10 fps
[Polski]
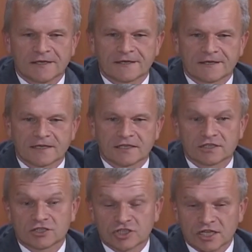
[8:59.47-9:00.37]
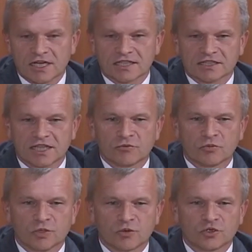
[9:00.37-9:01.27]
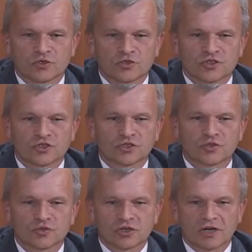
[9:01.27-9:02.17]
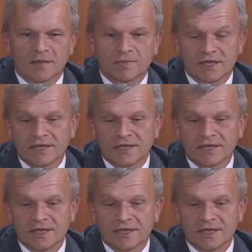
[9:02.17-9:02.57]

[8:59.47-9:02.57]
E, cztery lata temu było już e, dużo lepiej.